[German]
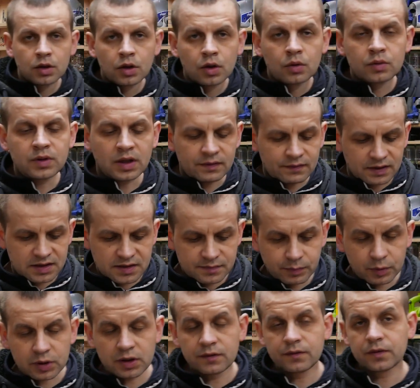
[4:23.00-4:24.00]
Und dann ist
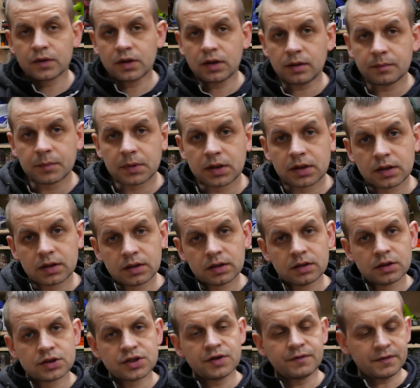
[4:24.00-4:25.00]
Boden von dem äh,
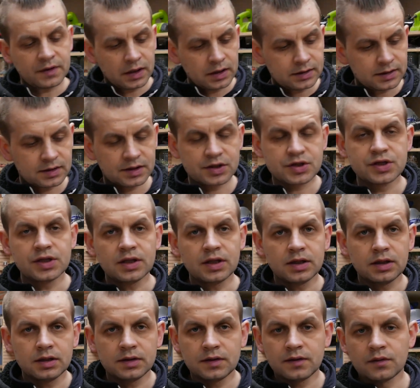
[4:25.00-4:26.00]
Stifthalter
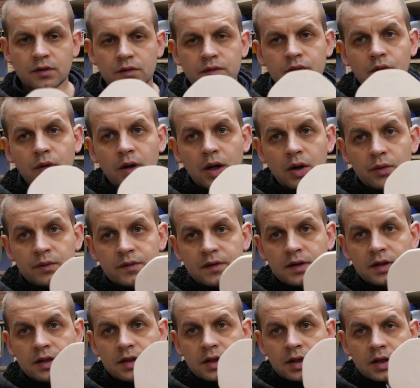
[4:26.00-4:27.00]
geschnitten, die soll so
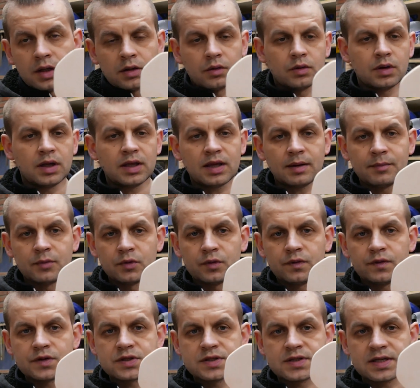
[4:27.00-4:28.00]
aussehen. Ich habe nur
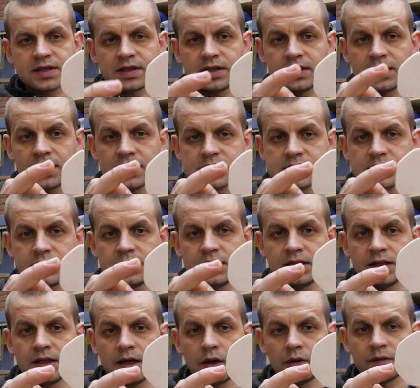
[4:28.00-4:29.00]
zwischenzeitlich jetzt
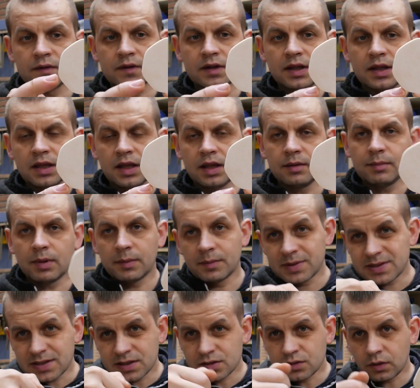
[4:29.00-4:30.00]
die Außenecke immer ein
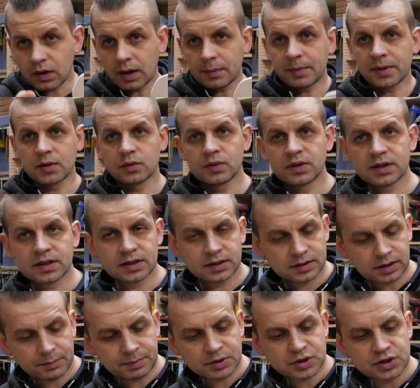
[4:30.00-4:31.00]
bisschen so abgerundet,
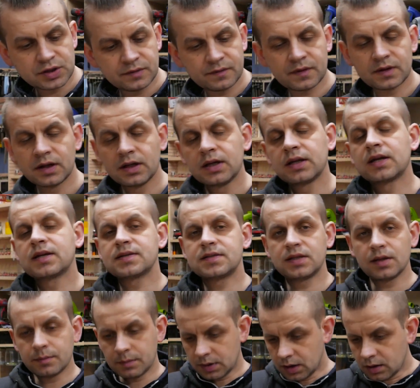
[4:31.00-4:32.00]
abgeschliffen, dass
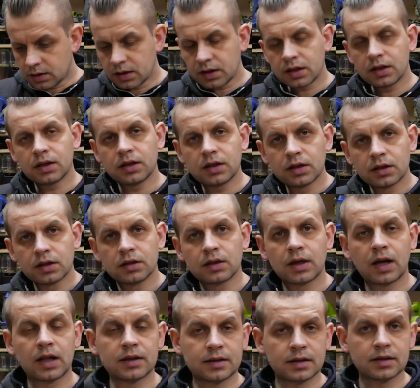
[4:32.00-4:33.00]
die mir in die
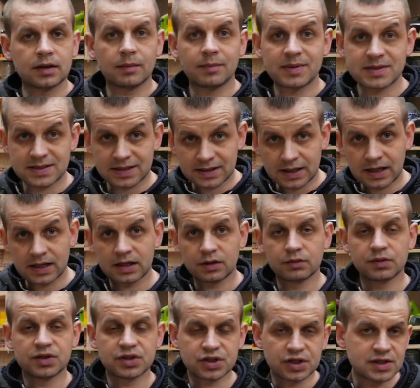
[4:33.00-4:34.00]
Halter da besser da
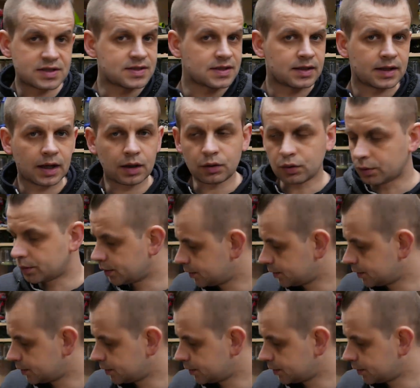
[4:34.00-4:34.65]
in die Schlitz reinkommen.